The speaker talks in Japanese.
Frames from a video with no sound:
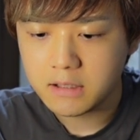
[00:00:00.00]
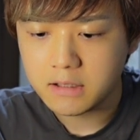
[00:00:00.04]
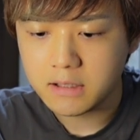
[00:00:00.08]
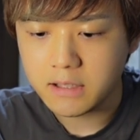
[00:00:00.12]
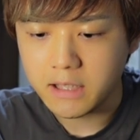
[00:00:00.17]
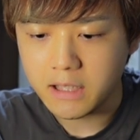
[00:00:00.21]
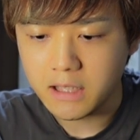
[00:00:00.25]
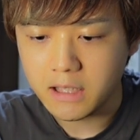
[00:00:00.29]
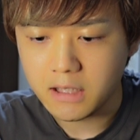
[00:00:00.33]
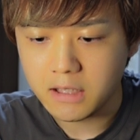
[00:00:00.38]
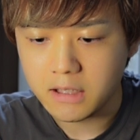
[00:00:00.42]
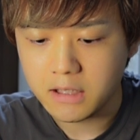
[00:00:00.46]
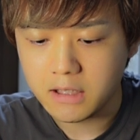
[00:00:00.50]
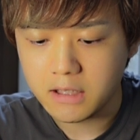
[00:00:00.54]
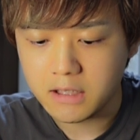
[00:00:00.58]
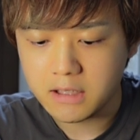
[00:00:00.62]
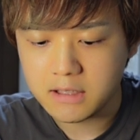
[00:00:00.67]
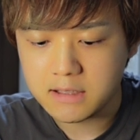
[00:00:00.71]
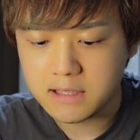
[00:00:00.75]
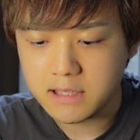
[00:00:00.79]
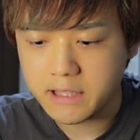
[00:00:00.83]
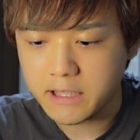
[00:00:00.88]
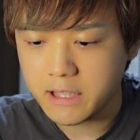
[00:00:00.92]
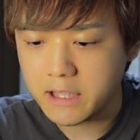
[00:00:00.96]
で、
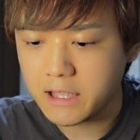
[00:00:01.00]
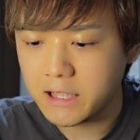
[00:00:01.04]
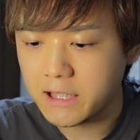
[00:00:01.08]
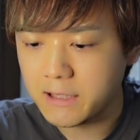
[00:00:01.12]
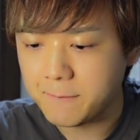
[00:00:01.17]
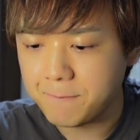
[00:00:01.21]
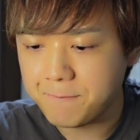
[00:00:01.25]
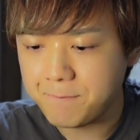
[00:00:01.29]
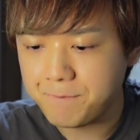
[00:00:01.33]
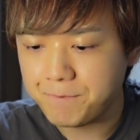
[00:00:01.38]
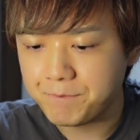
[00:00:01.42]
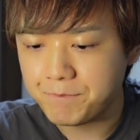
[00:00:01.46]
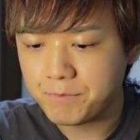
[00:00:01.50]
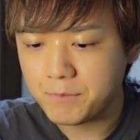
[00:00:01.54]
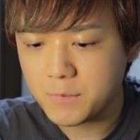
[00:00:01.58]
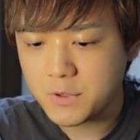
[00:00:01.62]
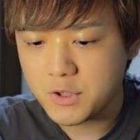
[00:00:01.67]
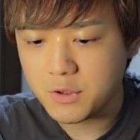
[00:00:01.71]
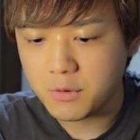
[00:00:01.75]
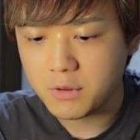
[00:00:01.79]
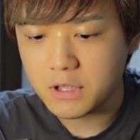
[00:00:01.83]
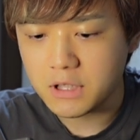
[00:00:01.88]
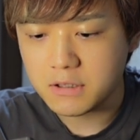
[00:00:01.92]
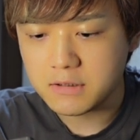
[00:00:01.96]
えー、セリカ
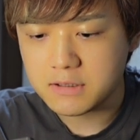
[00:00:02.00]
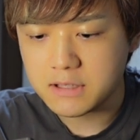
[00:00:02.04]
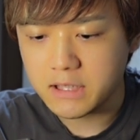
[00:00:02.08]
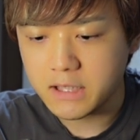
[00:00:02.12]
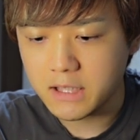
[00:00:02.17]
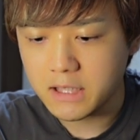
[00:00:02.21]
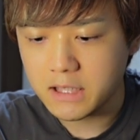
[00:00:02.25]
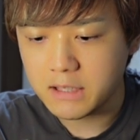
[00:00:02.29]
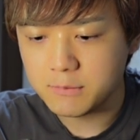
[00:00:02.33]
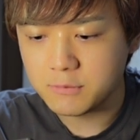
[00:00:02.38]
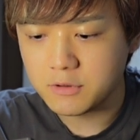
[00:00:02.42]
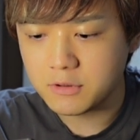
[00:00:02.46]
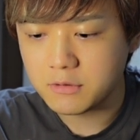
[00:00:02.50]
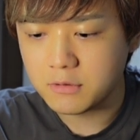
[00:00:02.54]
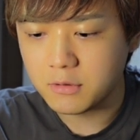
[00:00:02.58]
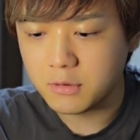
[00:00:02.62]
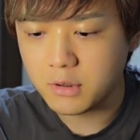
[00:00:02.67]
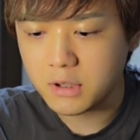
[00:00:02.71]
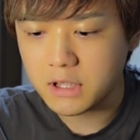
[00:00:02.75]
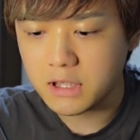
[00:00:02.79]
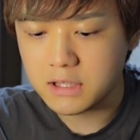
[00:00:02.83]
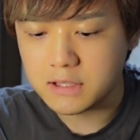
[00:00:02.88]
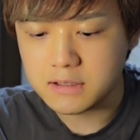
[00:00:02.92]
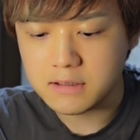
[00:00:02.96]
超覚醒が無効
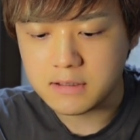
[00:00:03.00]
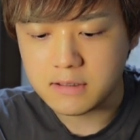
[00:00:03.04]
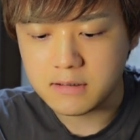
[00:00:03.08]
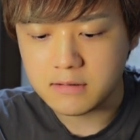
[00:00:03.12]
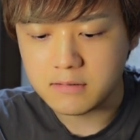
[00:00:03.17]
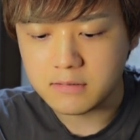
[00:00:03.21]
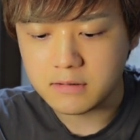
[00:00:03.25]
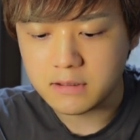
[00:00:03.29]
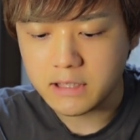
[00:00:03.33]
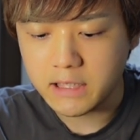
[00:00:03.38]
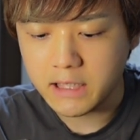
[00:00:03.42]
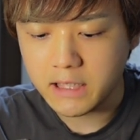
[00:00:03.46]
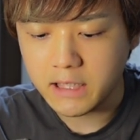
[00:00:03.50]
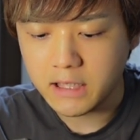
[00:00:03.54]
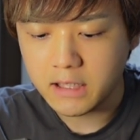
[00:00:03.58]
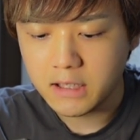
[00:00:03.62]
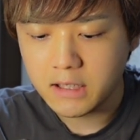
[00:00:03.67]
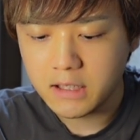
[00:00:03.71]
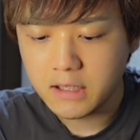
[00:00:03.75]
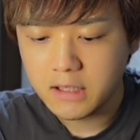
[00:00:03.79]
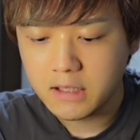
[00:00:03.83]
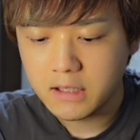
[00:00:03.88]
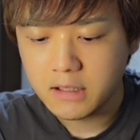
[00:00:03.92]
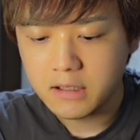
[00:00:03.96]
貫通で、
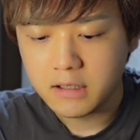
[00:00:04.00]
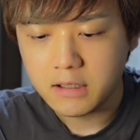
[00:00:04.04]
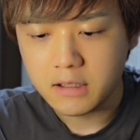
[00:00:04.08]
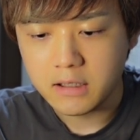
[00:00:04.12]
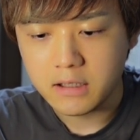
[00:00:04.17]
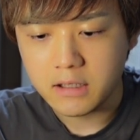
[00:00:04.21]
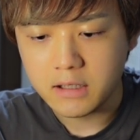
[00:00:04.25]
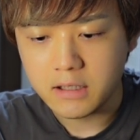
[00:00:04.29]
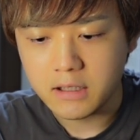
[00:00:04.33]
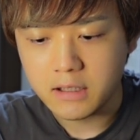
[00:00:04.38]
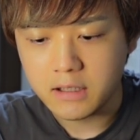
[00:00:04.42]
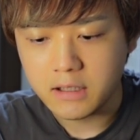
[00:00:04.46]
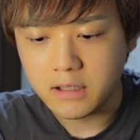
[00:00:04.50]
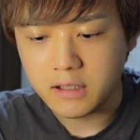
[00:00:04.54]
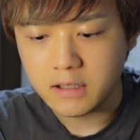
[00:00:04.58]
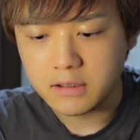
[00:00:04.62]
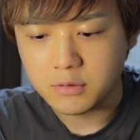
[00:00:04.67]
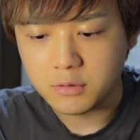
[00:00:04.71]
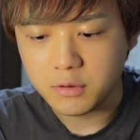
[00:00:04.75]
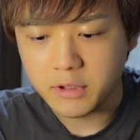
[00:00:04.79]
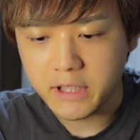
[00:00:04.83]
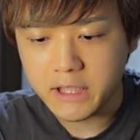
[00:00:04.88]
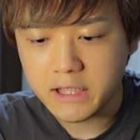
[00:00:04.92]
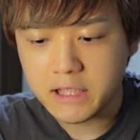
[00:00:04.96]

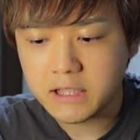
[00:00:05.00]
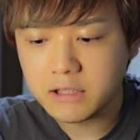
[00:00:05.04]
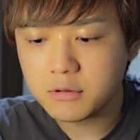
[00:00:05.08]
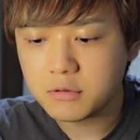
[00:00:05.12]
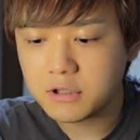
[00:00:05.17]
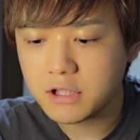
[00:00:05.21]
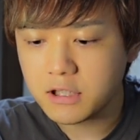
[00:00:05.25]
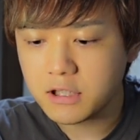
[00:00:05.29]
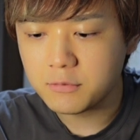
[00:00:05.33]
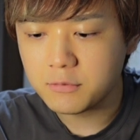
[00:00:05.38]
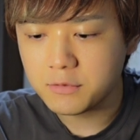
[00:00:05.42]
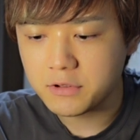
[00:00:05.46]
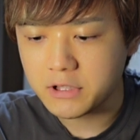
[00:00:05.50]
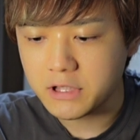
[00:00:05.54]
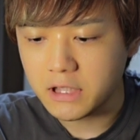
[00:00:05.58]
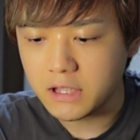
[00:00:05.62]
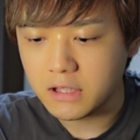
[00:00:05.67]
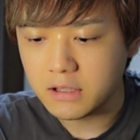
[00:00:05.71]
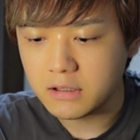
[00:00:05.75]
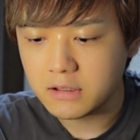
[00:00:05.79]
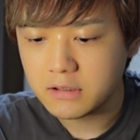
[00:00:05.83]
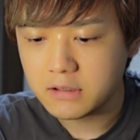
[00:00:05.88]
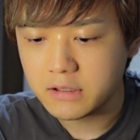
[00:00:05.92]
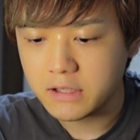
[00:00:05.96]
えー、とエキド武器
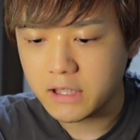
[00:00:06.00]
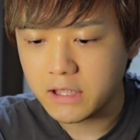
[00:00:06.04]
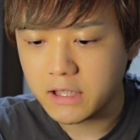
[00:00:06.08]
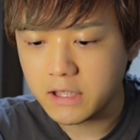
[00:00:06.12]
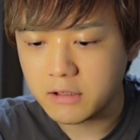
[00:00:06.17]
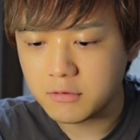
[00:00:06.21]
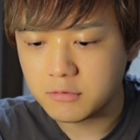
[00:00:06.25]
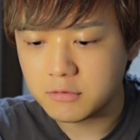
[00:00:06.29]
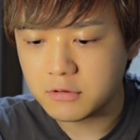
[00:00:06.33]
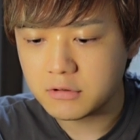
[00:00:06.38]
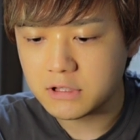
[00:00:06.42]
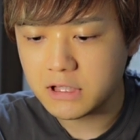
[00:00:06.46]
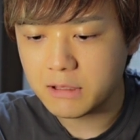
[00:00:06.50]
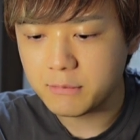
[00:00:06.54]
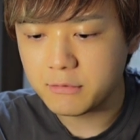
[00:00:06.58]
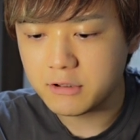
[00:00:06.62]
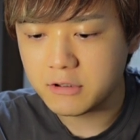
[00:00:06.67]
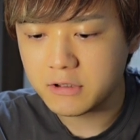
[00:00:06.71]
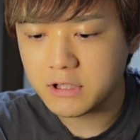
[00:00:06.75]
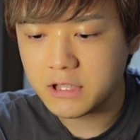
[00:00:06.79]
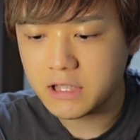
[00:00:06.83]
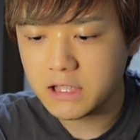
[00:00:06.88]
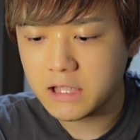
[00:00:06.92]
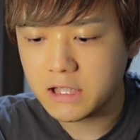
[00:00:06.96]
で、この
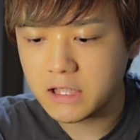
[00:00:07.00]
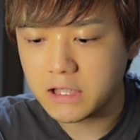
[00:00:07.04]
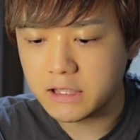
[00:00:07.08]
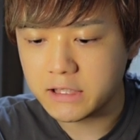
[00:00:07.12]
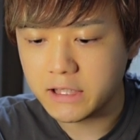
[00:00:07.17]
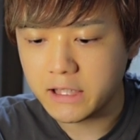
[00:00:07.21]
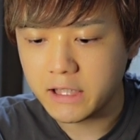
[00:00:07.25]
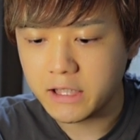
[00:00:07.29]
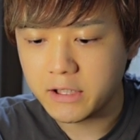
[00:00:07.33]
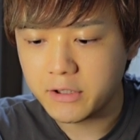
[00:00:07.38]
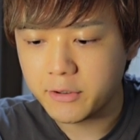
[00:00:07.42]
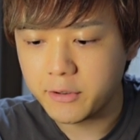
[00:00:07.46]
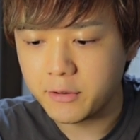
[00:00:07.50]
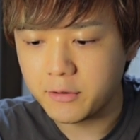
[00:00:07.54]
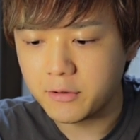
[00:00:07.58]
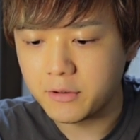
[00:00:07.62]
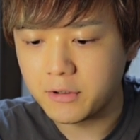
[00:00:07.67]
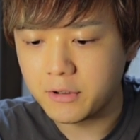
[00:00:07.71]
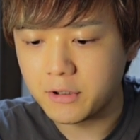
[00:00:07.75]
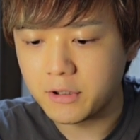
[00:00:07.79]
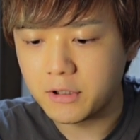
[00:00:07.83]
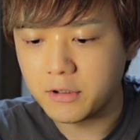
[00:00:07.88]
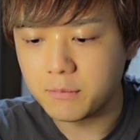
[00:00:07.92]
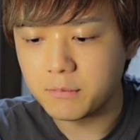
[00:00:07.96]
ダブルキラーがね両
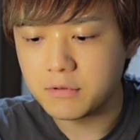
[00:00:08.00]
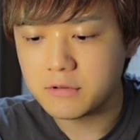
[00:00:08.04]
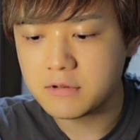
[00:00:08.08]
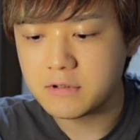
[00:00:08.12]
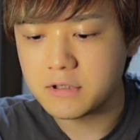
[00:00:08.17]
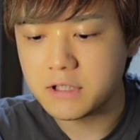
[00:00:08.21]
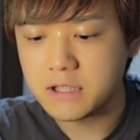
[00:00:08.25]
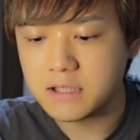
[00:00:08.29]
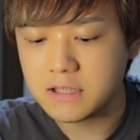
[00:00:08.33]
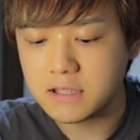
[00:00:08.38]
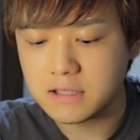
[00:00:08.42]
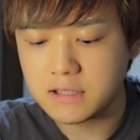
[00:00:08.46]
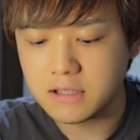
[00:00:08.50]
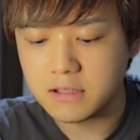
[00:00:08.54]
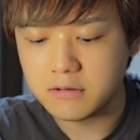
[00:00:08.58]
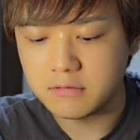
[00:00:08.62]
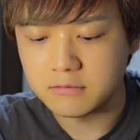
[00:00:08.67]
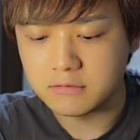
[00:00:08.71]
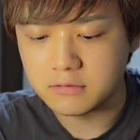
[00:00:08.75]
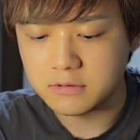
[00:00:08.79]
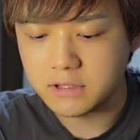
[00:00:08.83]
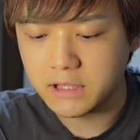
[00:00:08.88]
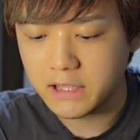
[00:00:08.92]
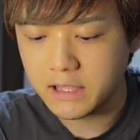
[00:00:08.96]
方ボスに刺さる
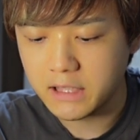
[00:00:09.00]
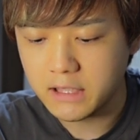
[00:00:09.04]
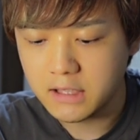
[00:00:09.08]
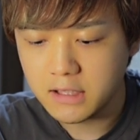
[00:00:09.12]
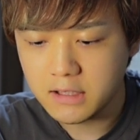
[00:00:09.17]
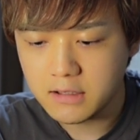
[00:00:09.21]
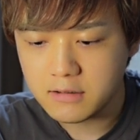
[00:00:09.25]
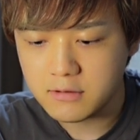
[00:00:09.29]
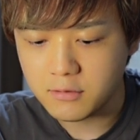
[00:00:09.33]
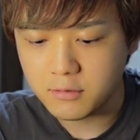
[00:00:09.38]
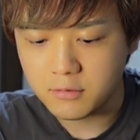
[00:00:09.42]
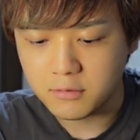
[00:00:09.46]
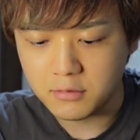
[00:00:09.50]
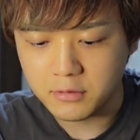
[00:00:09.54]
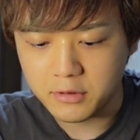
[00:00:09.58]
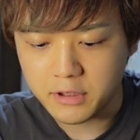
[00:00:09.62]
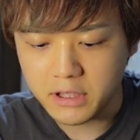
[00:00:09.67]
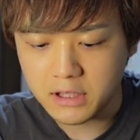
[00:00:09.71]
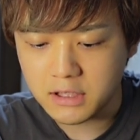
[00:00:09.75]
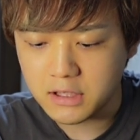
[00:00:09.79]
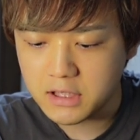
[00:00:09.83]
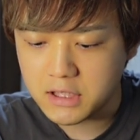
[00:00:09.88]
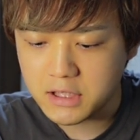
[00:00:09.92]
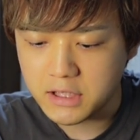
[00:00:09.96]
ので、そこを
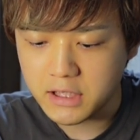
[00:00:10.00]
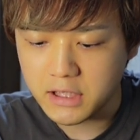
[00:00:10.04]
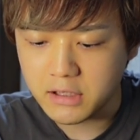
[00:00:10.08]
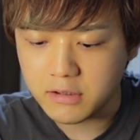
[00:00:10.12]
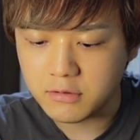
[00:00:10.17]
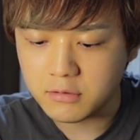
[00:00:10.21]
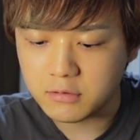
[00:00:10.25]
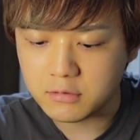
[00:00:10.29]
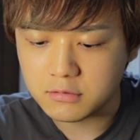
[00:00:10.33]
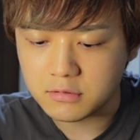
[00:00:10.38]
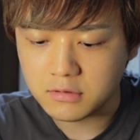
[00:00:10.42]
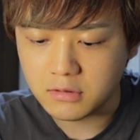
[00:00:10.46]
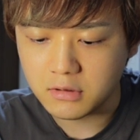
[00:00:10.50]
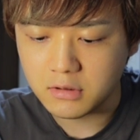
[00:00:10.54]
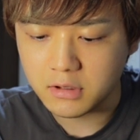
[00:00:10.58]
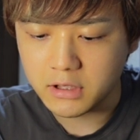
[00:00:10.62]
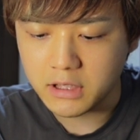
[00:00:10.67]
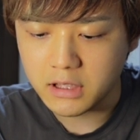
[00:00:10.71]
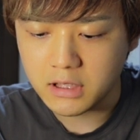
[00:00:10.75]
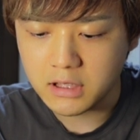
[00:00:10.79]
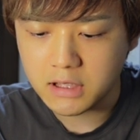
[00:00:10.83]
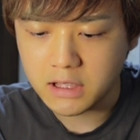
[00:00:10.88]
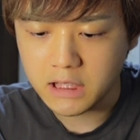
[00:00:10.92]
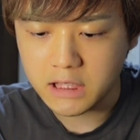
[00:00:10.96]
生かしていくのと
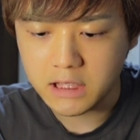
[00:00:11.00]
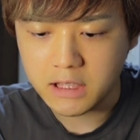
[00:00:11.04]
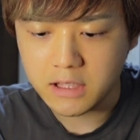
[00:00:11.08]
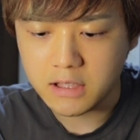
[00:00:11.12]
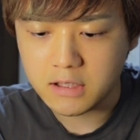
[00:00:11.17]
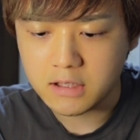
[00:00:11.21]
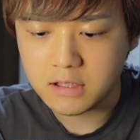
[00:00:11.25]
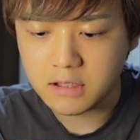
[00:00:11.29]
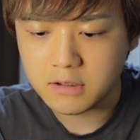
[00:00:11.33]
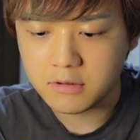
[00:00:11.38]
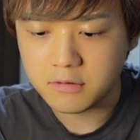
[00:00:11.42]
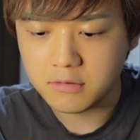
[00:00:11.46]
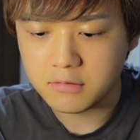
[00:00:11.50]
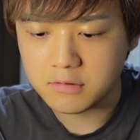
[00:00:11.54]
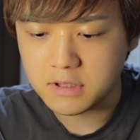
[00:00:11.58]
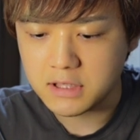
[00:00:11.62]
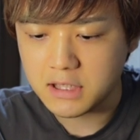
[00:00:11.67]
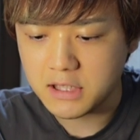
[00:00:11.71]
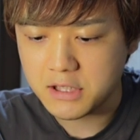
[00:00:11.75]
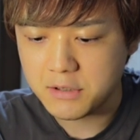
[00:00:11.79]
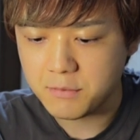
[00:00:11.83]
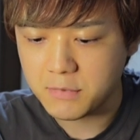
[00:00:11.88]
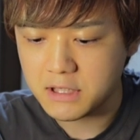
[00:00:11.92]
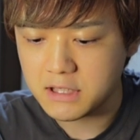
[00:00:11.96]
いっかいで威嚇を
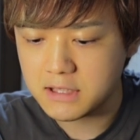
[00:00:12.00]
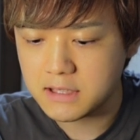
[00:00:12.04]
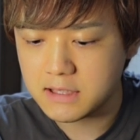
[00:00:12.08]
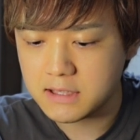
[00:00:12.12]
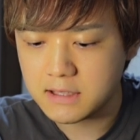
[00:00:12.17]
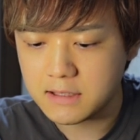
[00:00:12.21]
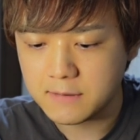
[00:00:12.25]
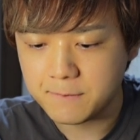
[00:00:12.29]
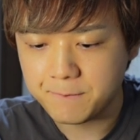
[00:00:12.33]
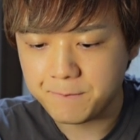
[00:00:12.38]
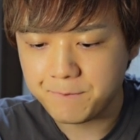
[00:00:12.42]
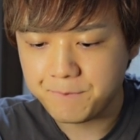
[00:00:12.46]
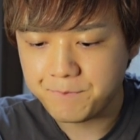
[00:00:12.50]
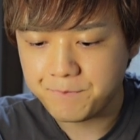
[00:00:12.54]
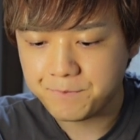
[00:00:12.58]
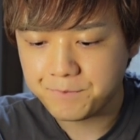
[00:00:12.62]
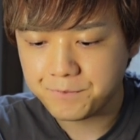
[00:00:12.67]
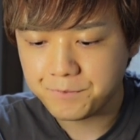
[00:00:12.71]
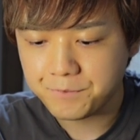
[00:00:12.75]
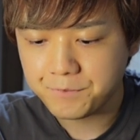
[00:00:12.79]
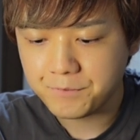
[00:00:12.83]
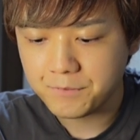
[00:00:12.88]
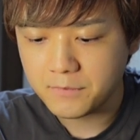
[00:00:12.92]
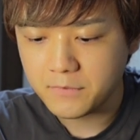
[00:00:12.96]
刺します。
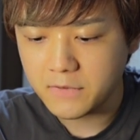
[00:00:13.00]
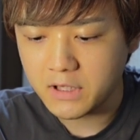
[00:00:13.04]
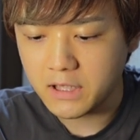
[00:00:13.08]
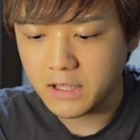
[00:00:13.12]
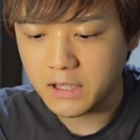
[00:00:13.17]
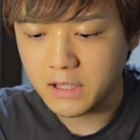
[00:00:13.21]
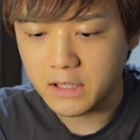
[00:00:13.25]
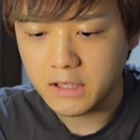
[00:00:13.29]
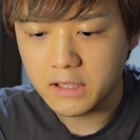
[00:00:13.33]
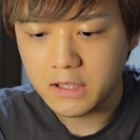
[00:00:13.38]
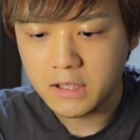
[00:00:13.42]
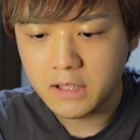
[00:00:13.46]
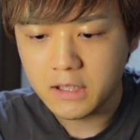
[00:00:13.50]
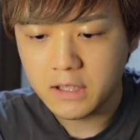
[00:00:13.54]
で、